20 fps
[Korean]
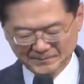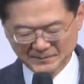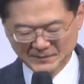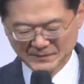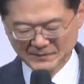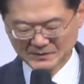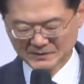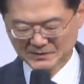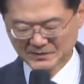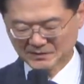예,
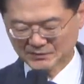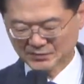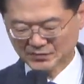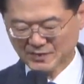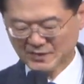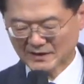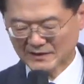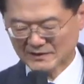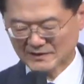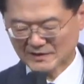그들이
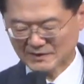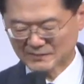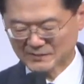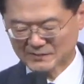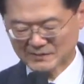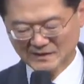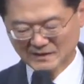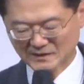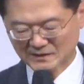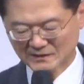불행한 삶을
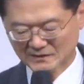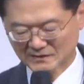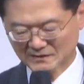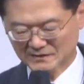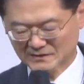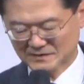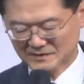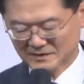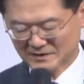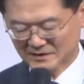살았던
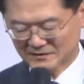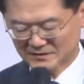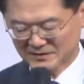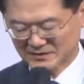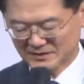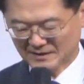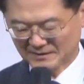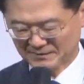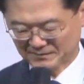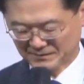것은 아닙니다.